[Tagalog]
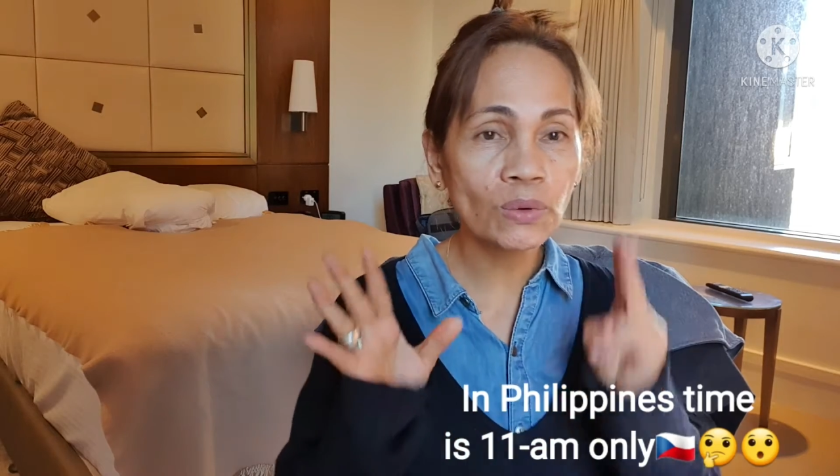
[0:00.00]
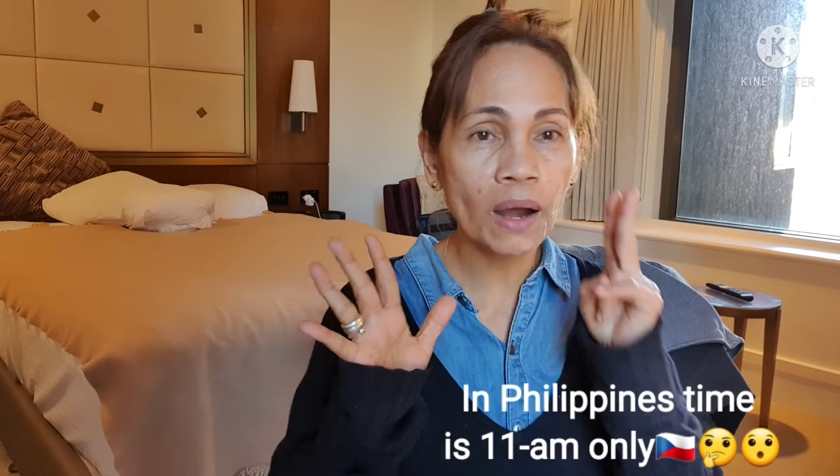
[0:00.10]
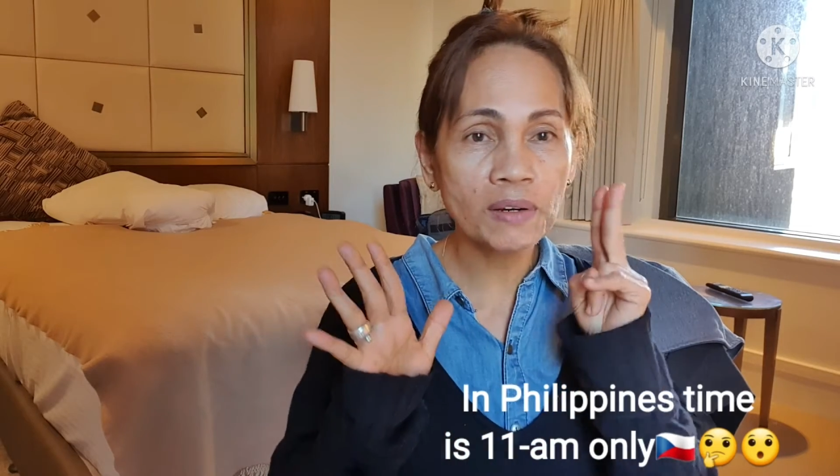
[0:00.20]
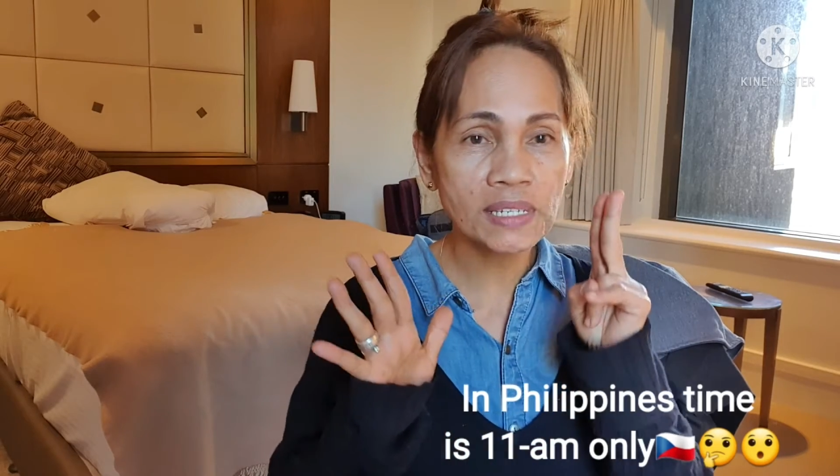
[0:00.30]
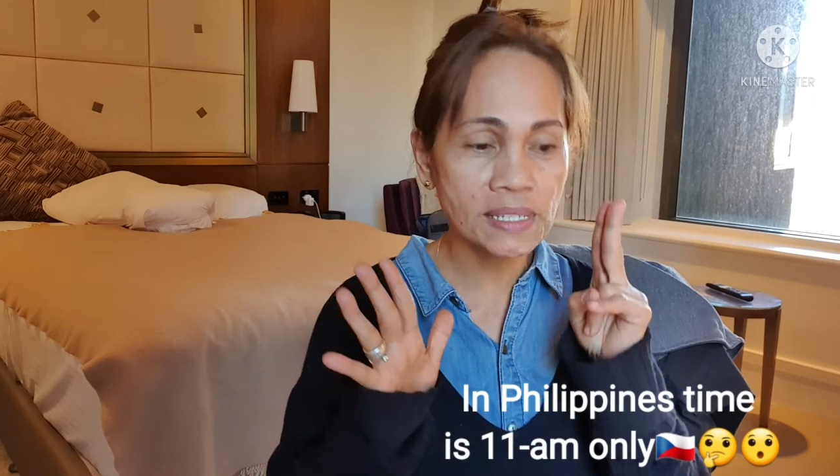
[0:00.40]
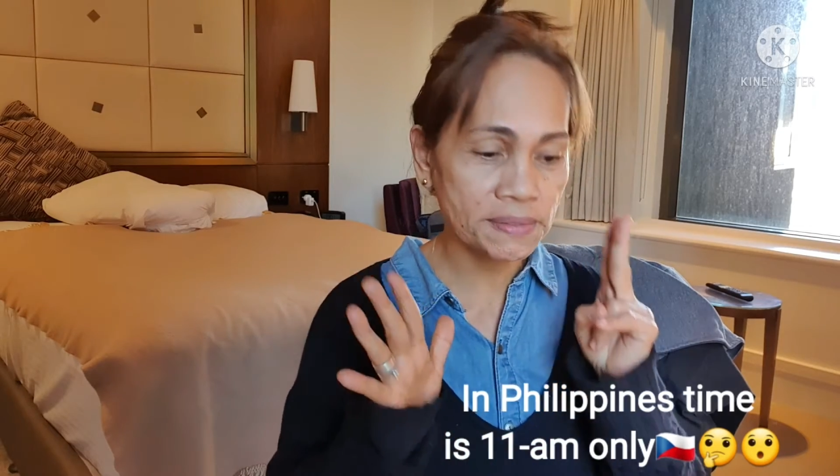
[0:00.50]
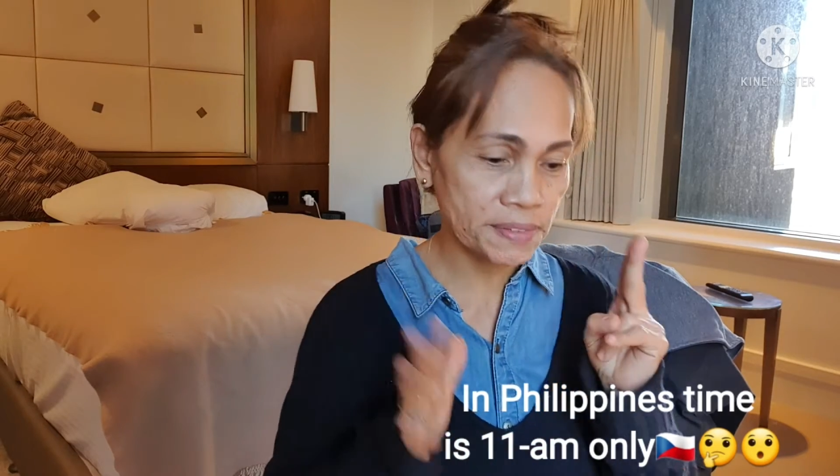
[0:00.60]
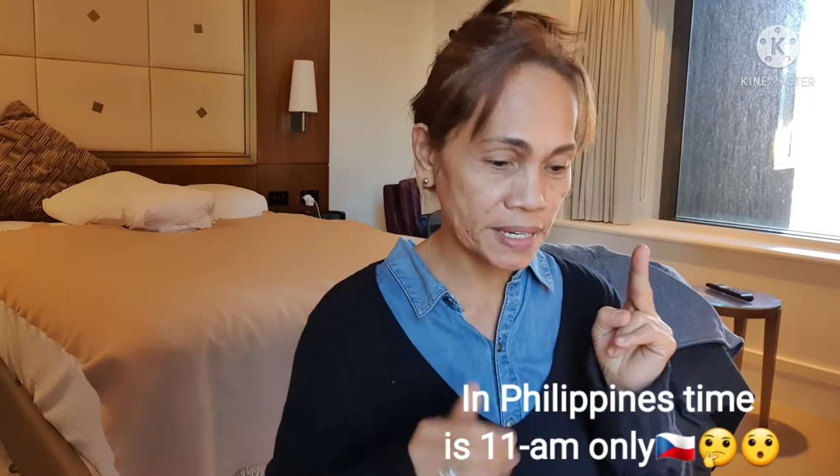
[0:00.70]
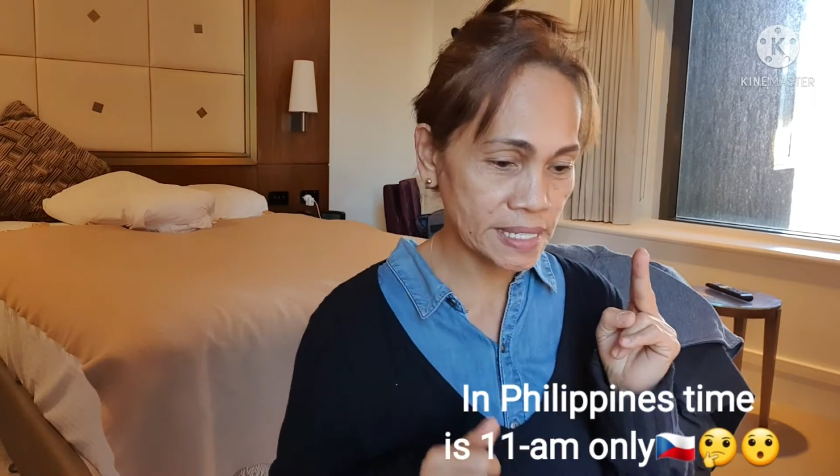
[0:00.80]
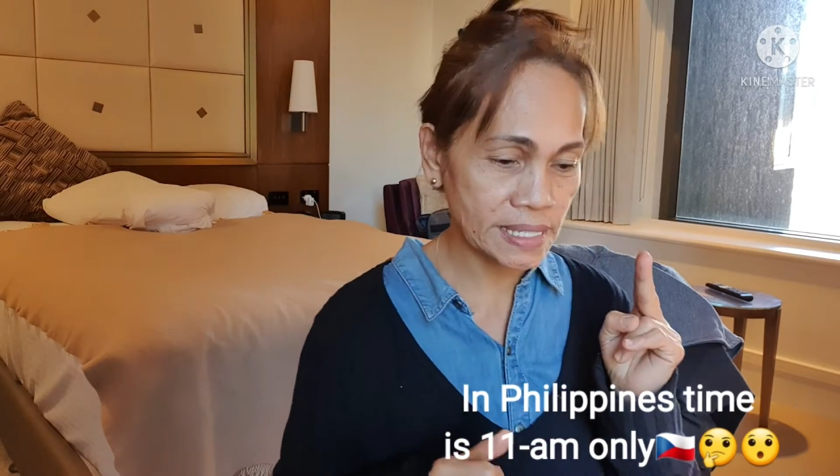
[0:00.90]
hours
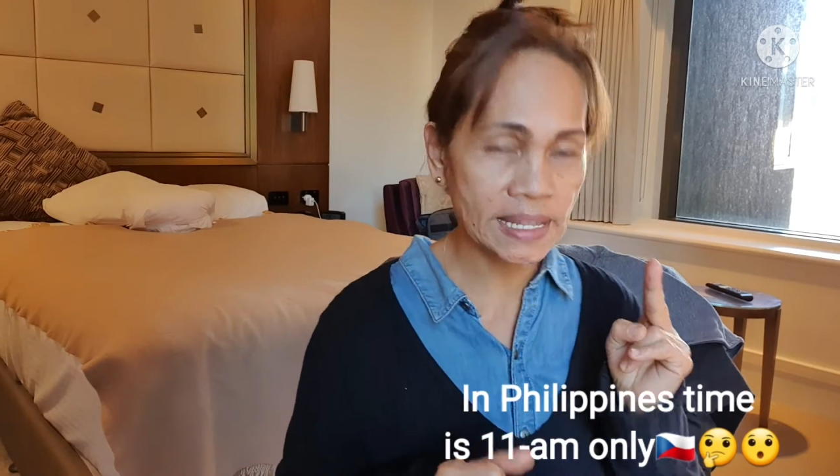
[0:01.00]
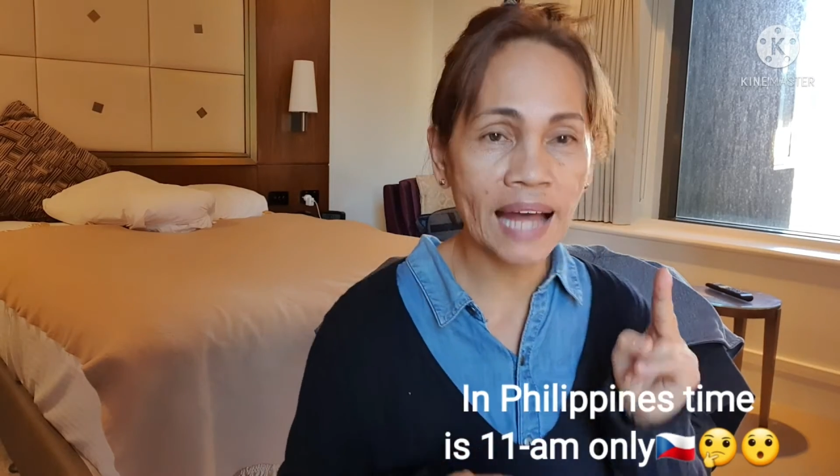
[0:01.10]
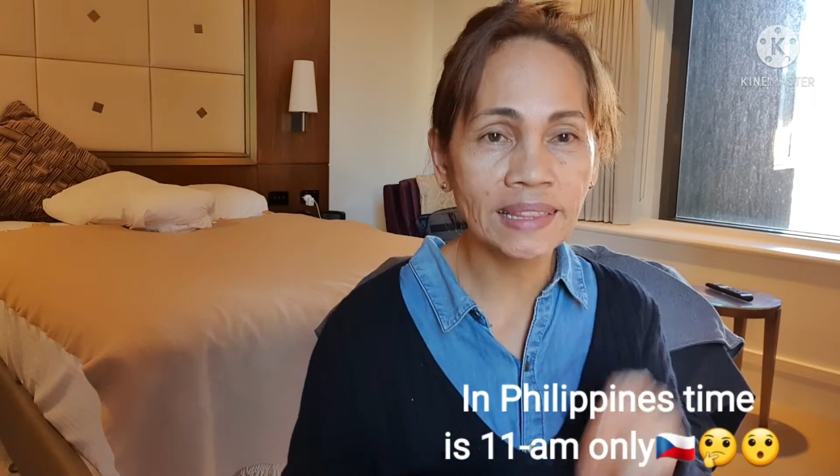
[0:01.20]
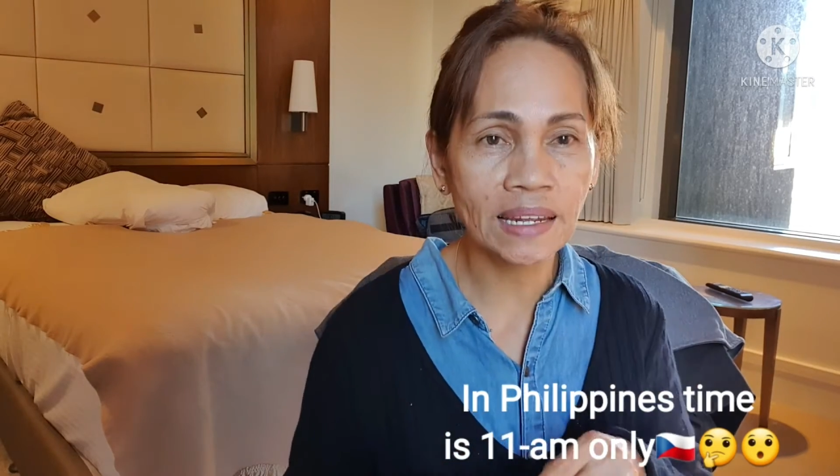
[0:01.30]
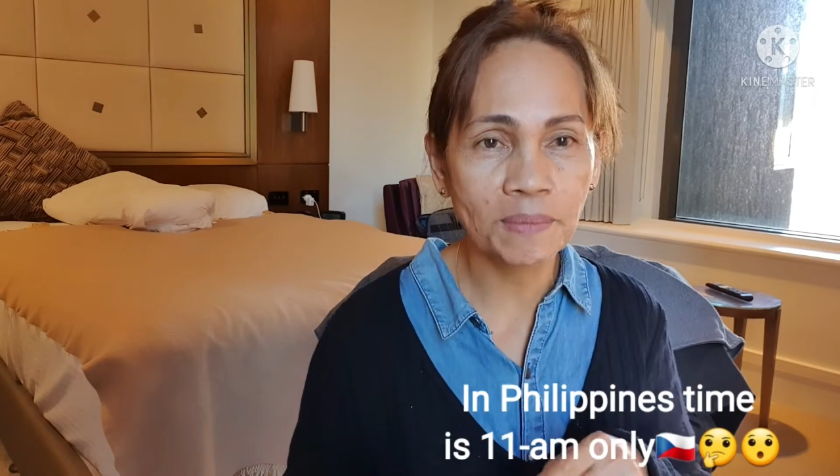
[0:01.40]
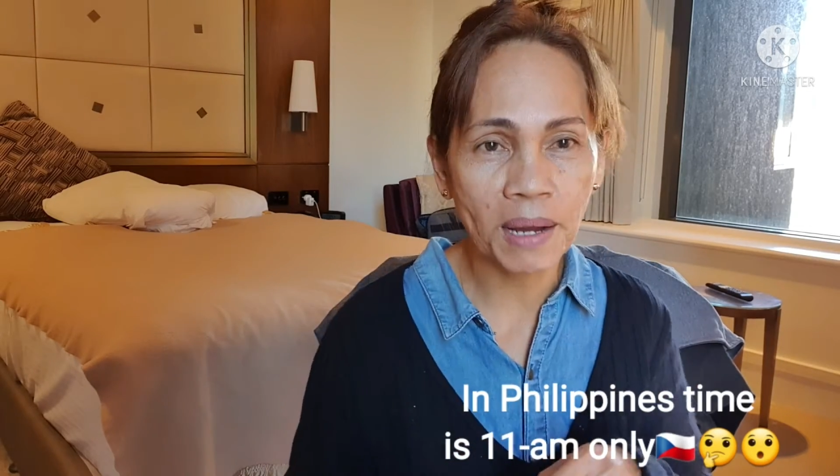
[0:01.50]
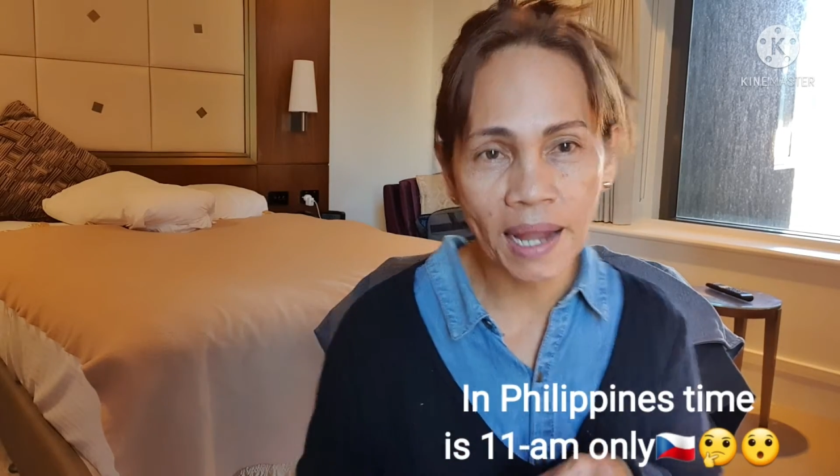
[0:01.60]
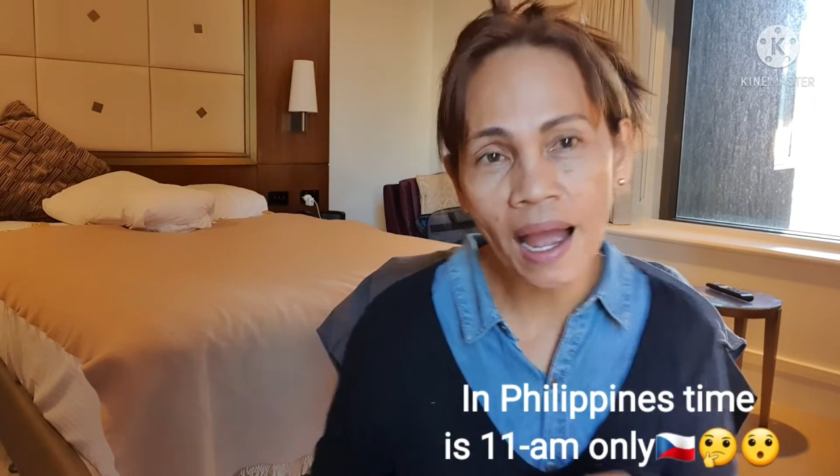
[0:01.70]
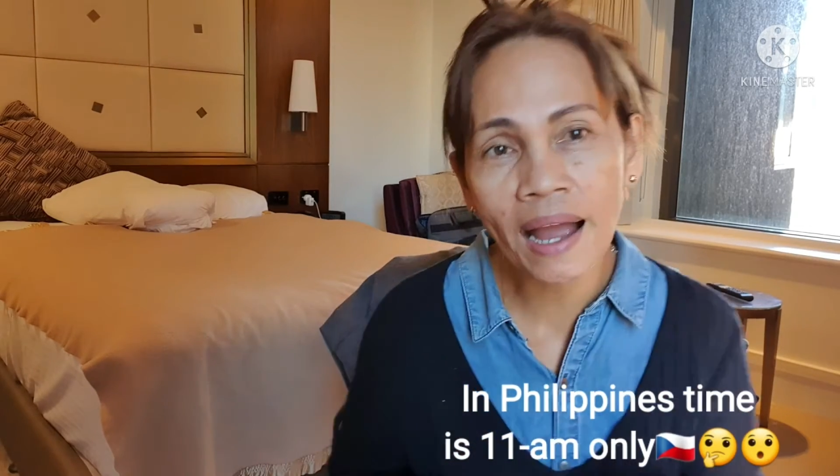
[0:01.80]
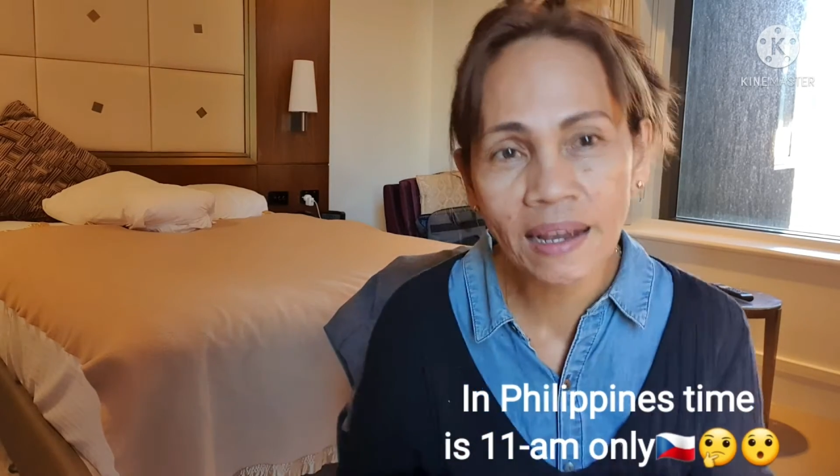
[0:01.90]
difference natin
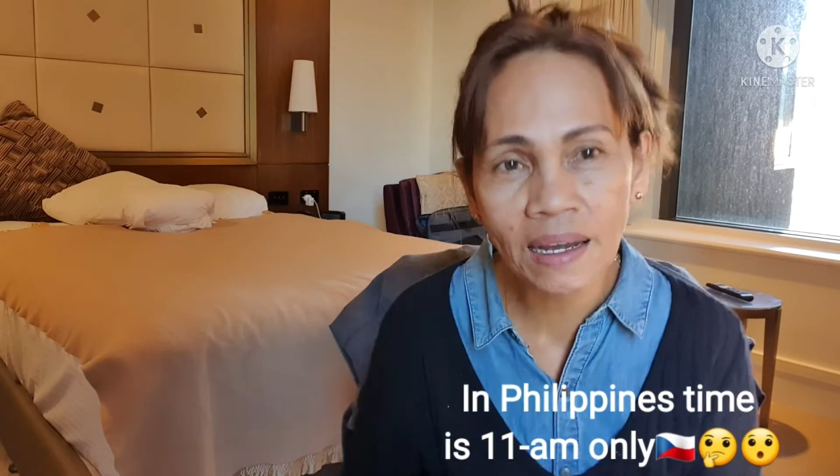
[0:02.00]
mga